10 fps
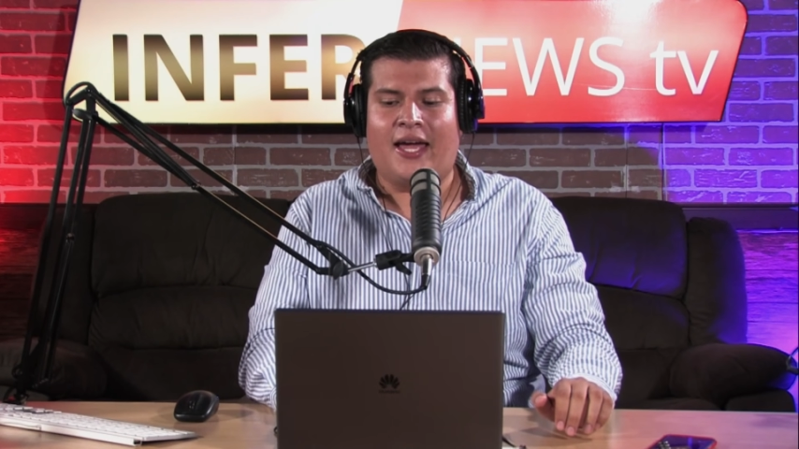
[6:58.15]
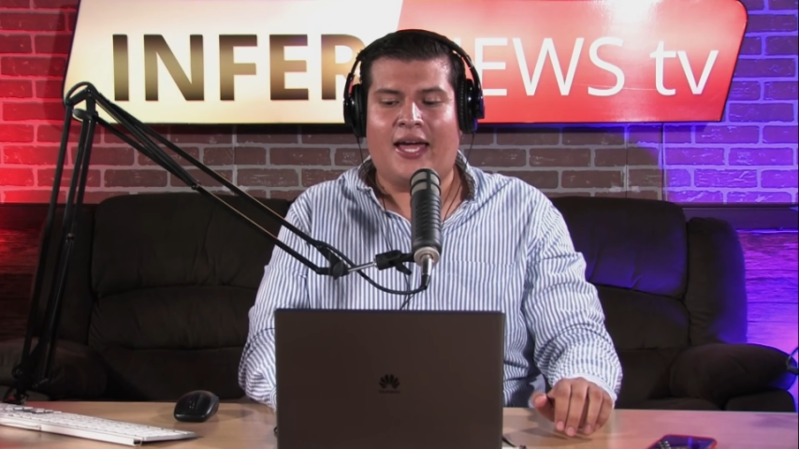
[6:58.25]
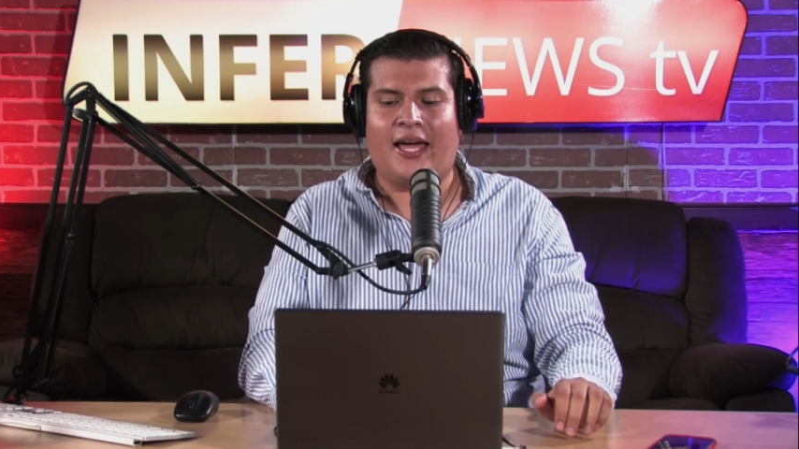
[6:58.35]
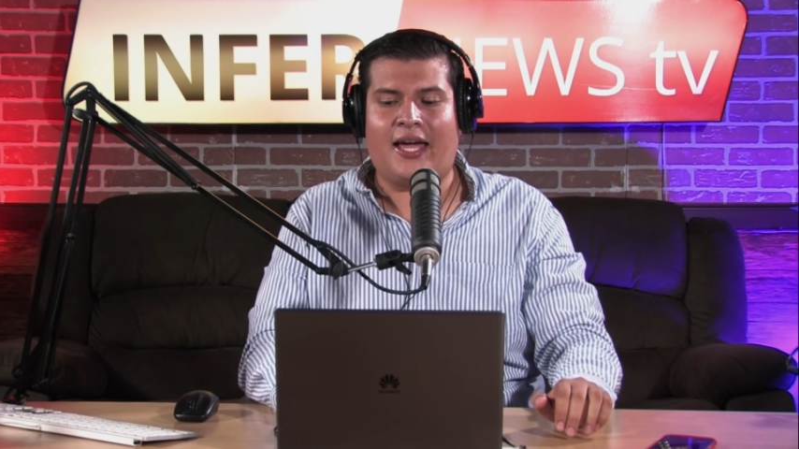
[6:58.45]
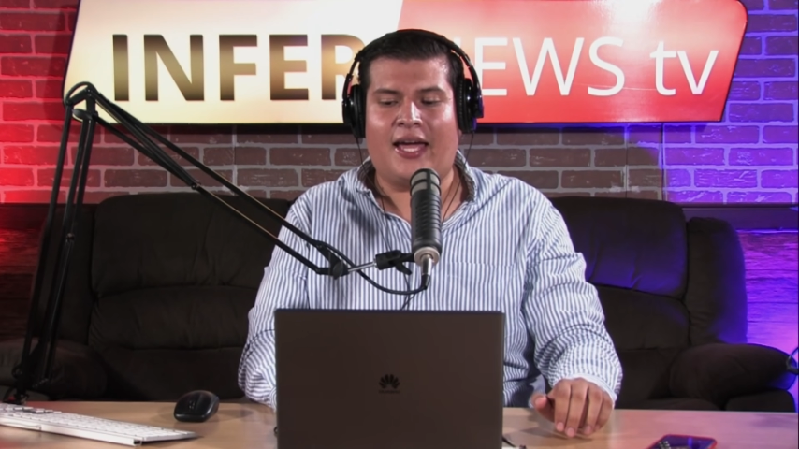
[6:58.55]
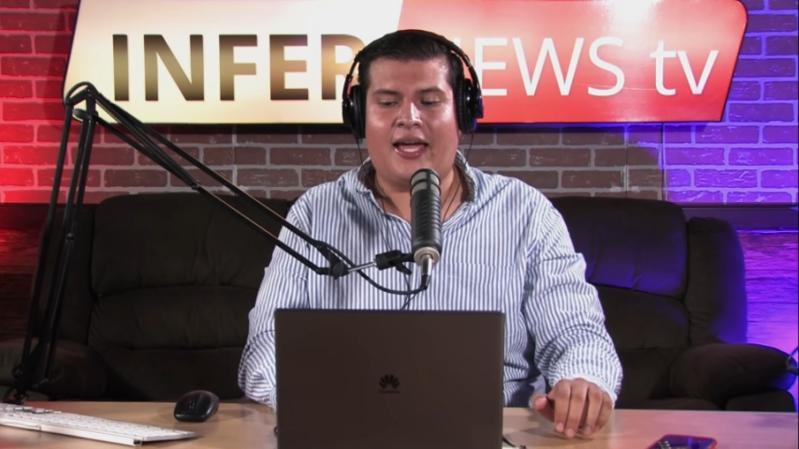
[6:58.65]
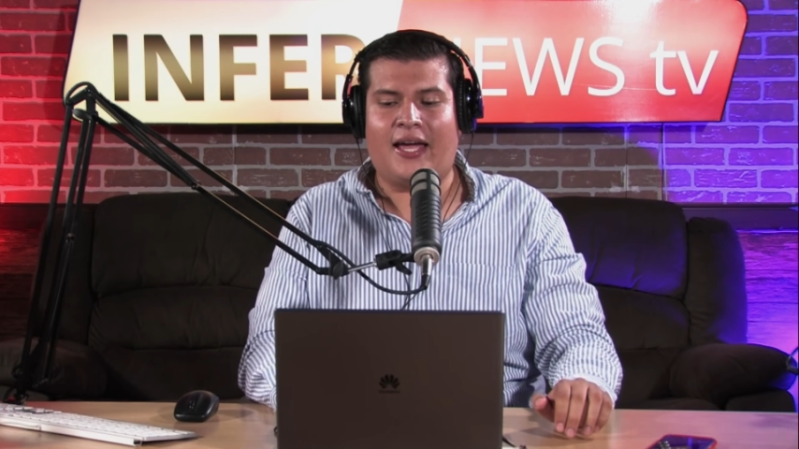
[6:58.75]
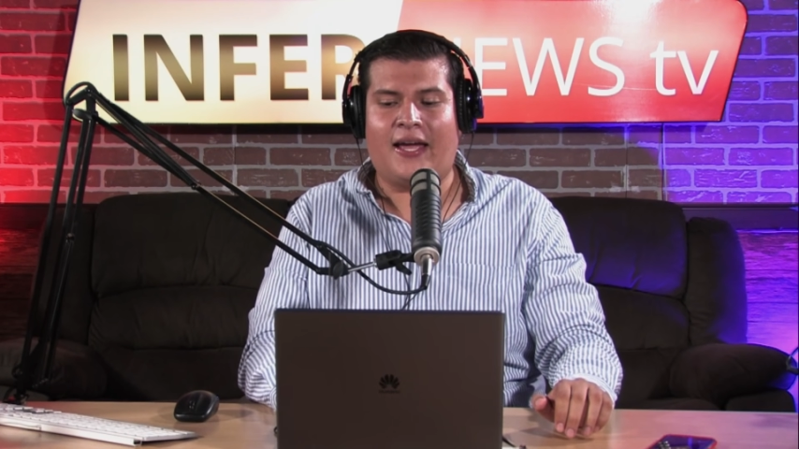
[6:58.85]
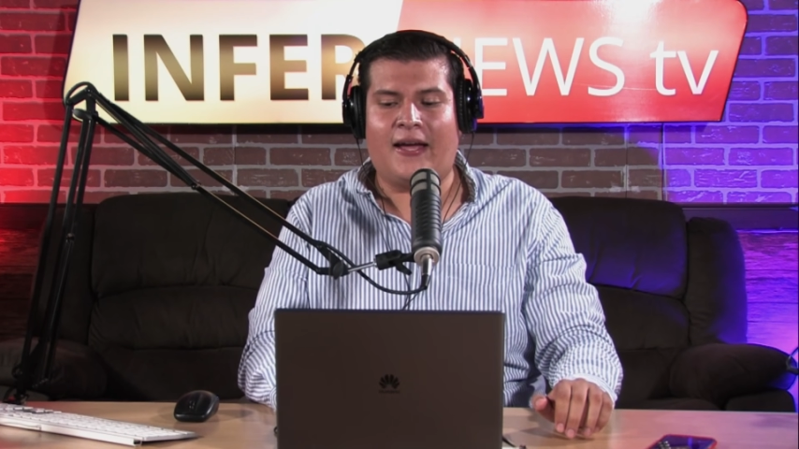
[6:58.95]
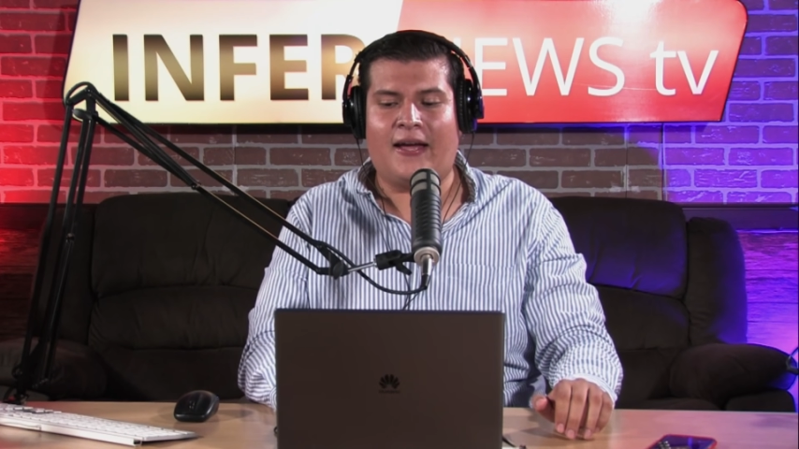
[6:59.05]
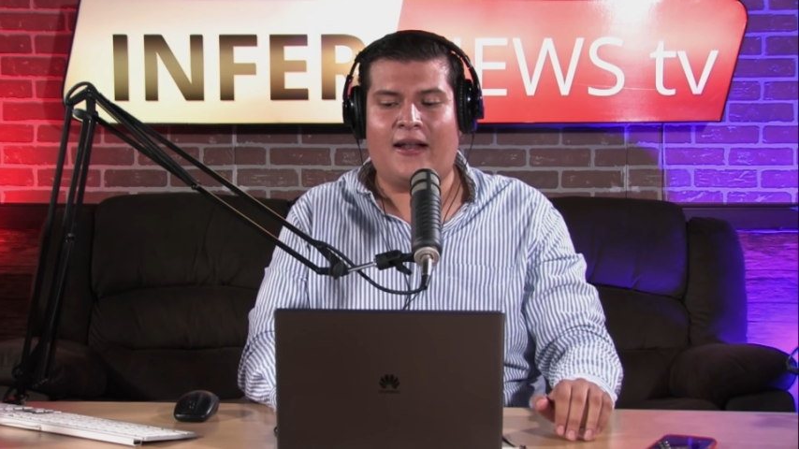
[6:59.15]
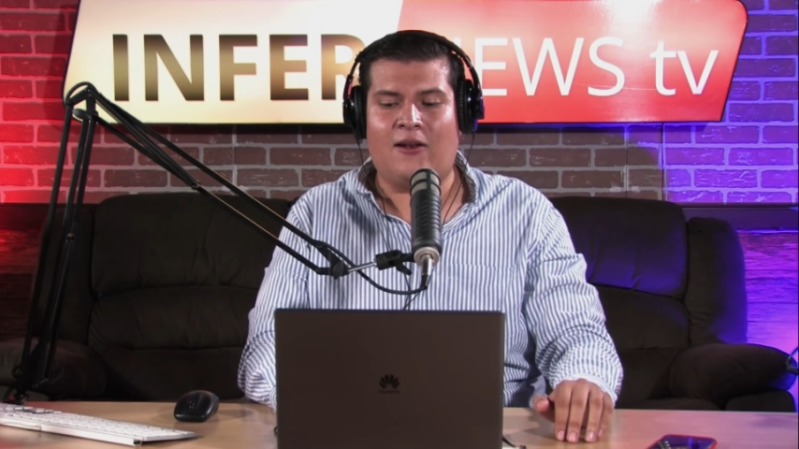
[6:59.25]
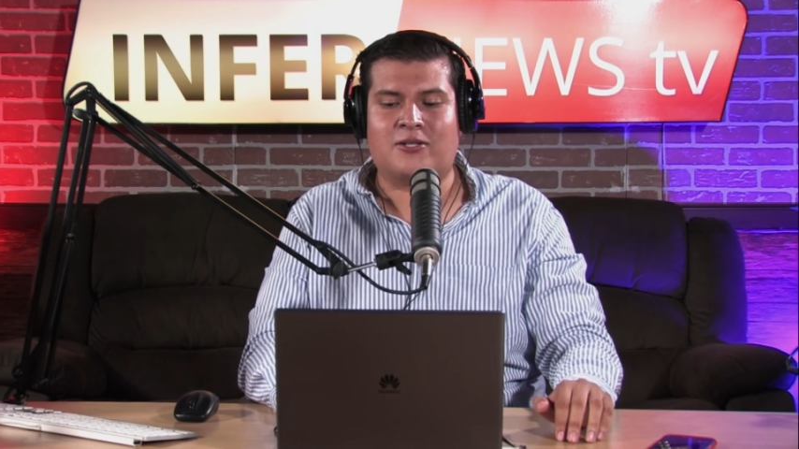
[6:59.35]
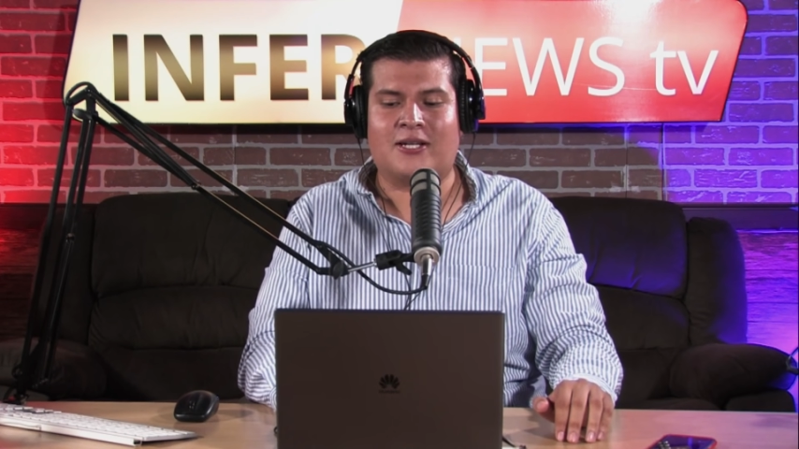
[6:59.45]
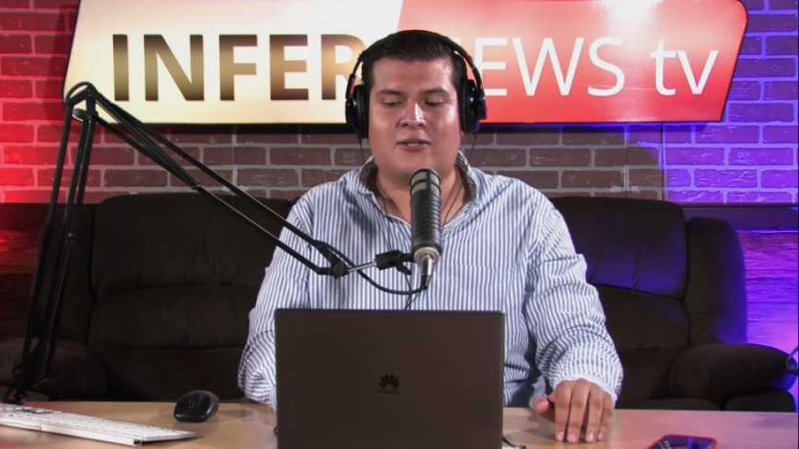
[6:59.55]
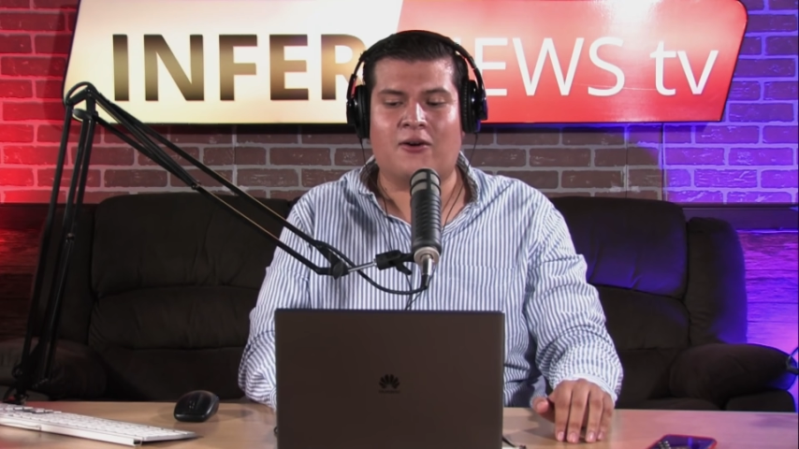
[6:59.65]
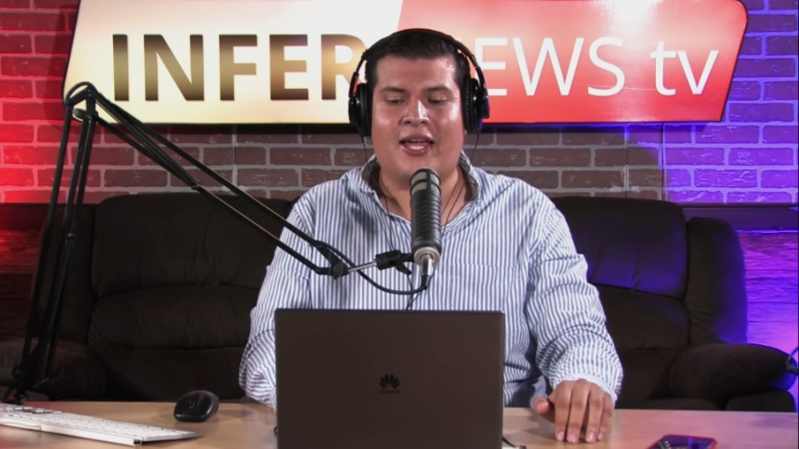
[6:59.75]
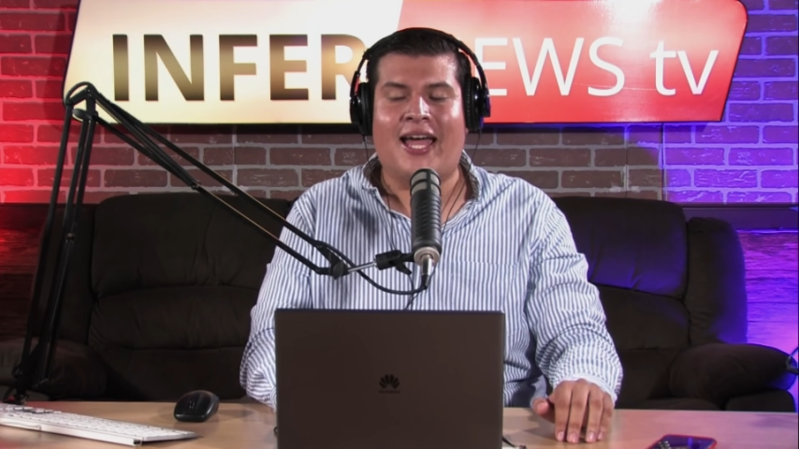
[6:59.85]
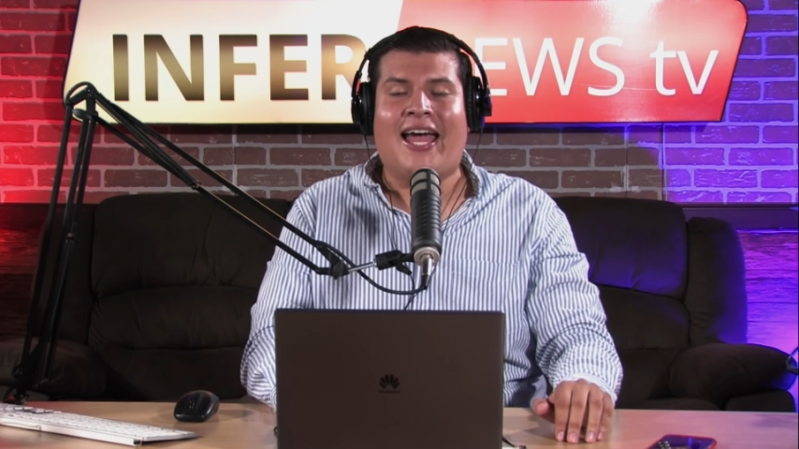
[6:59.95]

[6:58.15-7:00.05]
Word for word: eh, los estoy